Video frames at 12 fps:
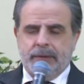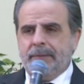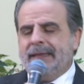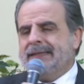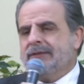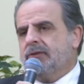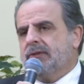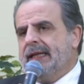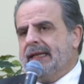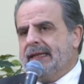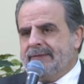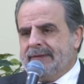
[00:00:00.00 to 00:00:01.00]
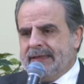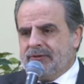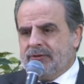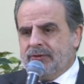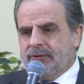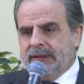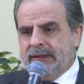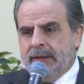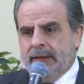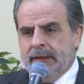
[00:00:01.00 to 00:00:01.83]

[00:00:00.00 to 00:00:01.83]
per mezzo della rivelazione,